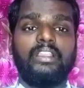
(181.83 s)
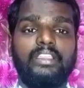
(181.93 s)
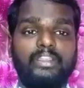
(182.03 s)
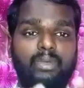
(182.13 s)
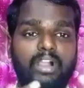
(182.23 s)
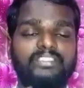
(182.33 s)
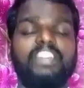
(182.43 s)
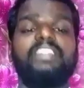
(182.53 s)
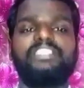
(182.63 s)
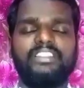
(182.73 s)
ఈ
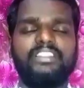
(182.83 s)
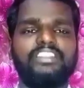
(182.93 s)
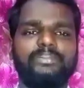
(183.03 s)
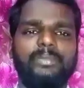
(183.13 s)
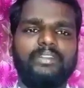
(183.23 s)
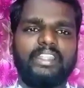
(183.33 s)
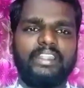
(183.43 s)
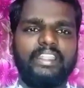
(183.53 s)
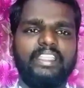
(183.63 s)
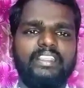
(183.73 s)
వాగ్దాన సందేశం
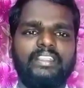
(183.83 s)
ఏంటంటే